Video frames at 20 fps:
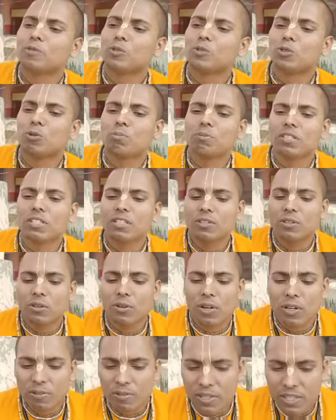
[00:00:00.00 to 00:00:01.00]
तो जुपिटर
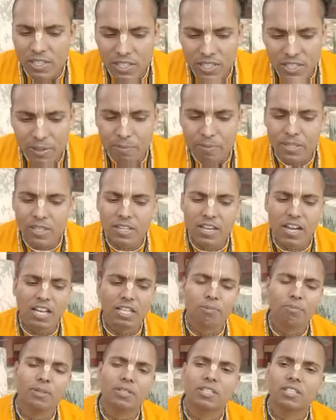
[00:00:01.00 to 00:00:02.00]
और वेनस जब भी
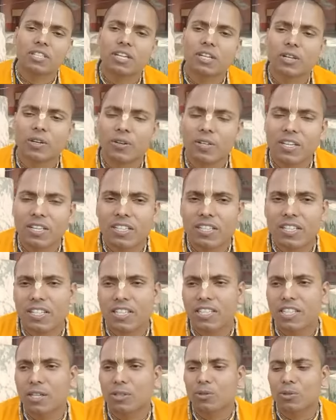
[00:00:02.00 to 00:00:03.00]
एस्पेक्ट कर रहा हो या
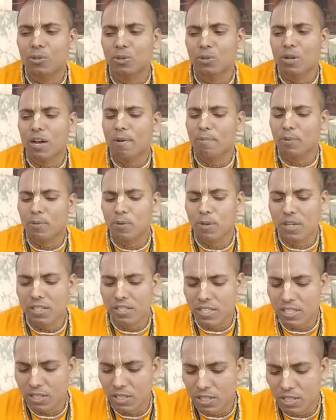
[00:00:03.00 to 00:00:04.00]
एक साथ हो तो आपको
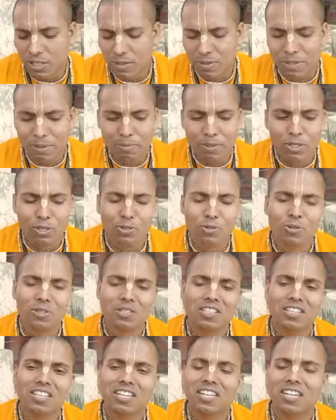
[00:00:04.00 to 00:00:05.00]
ऐसा जीवन में
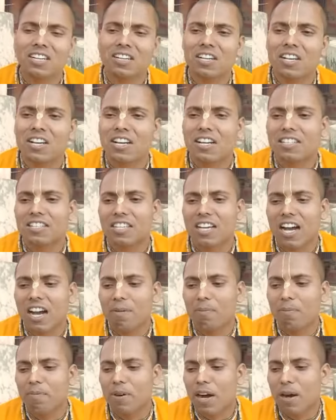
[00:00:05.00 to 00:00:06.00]
सिचुएशन आएगा कि
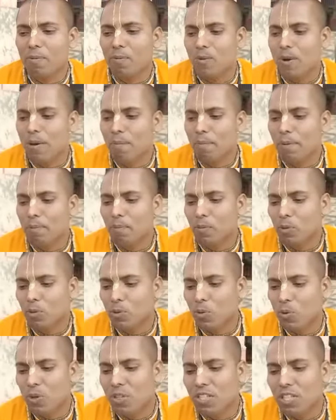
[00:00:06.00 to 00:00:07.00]
आप आप वहाँ पे
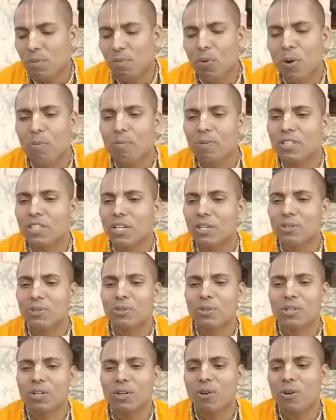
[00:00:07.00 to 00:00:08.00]
कुछ कोई चीज़ प्रॉमिस कर
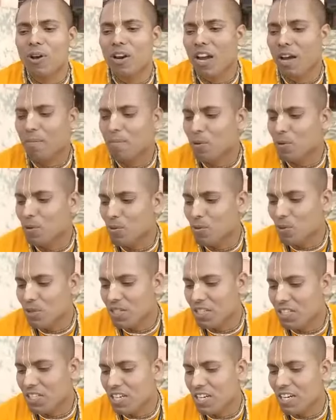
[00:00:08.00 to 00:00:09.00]
दोगे और आपको वो
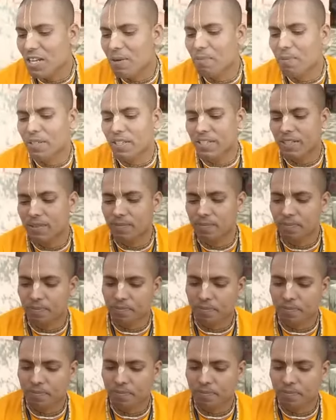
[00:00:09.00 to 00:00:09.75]
चीज़ करना पड़ेगा